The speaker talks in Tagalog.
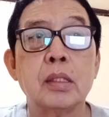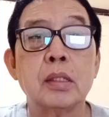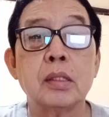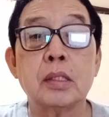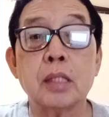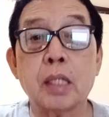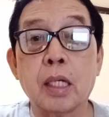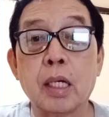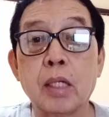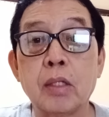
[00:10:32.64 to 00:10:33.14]

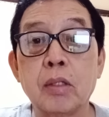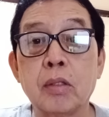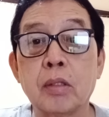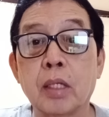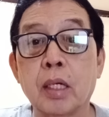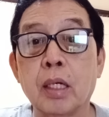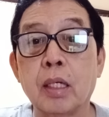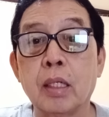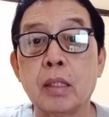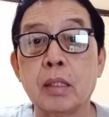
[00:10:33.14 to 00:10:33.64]
Tsaka yun
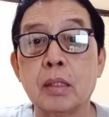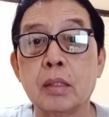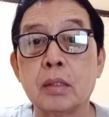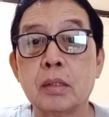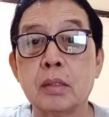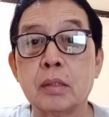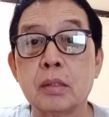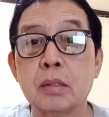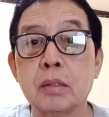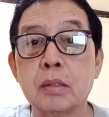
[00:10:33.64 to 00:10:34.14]
nga,
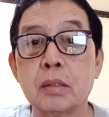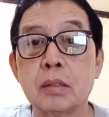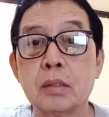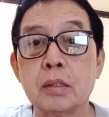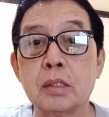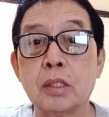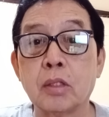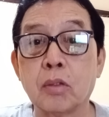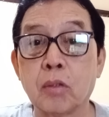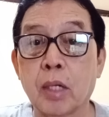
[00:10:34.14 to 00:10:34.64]

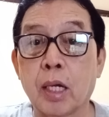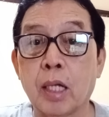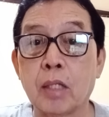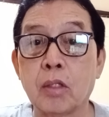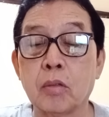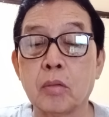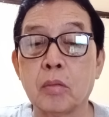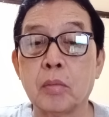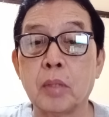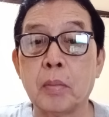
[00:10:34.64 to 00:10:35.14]

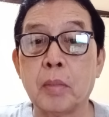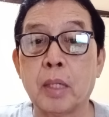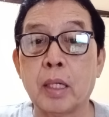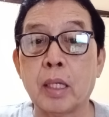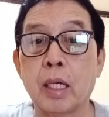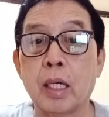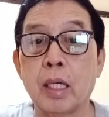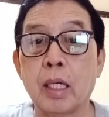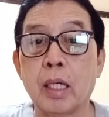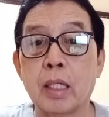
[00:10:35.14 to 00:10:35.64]
siguradong may
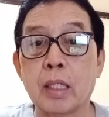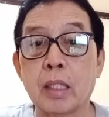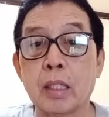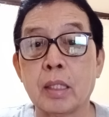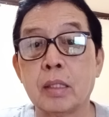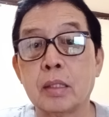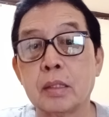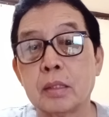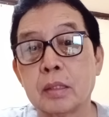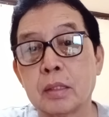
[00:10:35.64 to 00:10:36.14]

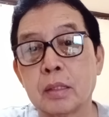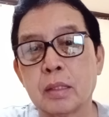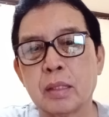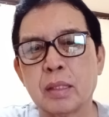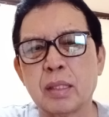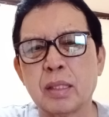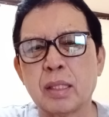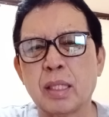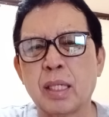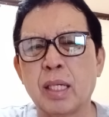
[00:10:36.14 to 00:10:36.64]
mangyayari.
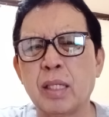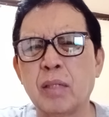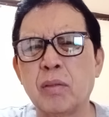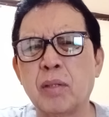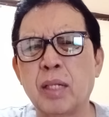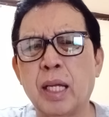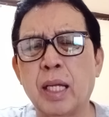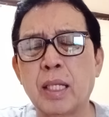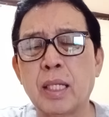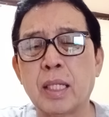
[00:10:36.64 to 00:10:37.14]
Kaya
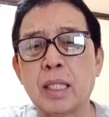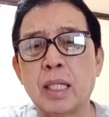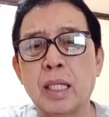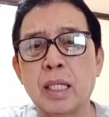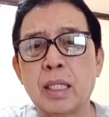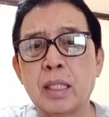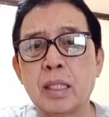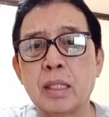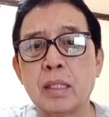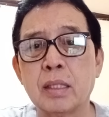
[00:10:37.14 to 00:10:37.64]
wala na
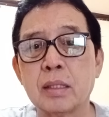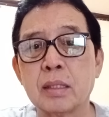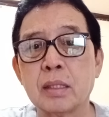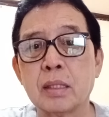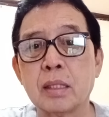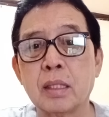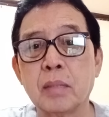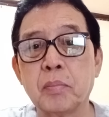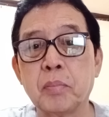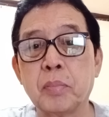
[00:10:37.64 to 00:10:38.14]
talaga eh.
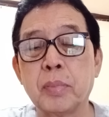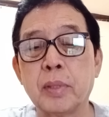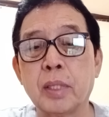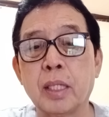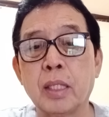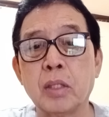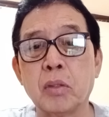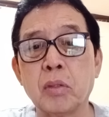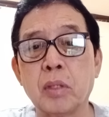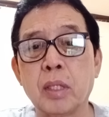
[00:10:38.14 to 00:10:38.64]

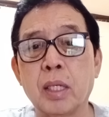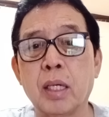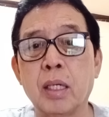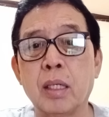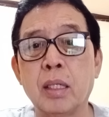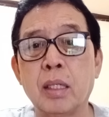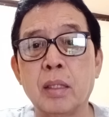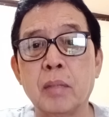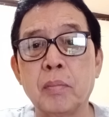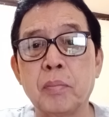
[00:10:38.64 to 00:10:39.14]
Ganito na
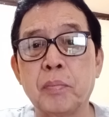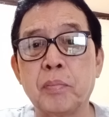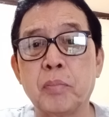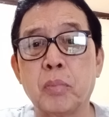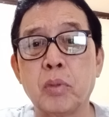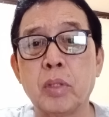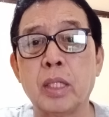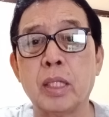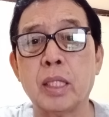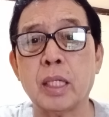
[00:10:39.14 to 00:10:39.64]

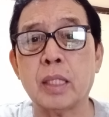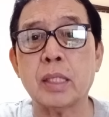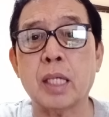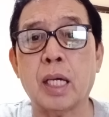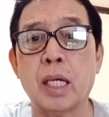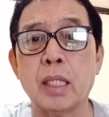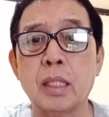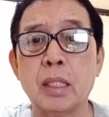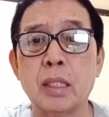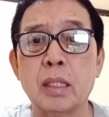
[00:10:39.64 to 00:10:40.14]
politika
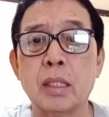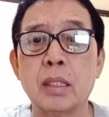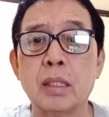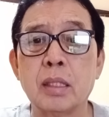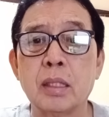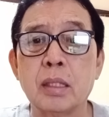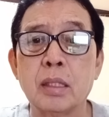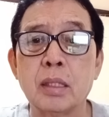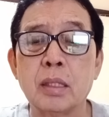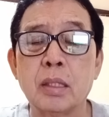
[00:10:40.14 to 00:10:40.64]
sa atin eh.
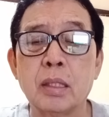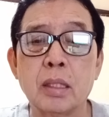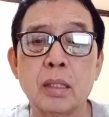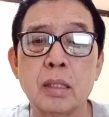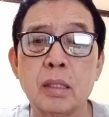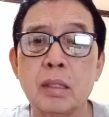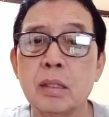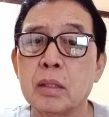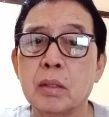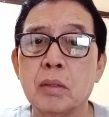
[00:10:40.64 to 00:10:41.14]

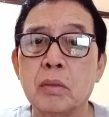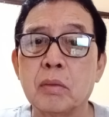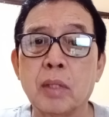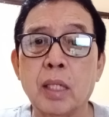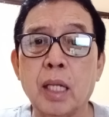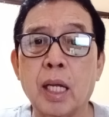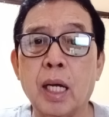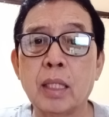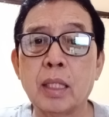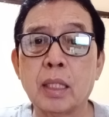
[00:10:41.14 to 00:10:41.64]

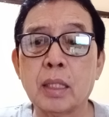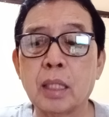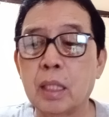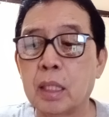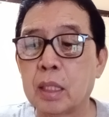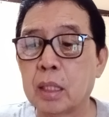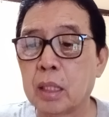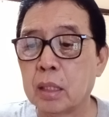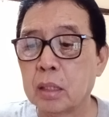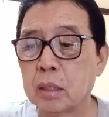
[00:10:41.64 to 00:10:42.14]
Wala na
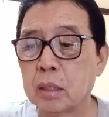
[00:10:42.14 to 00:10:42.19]
talaga.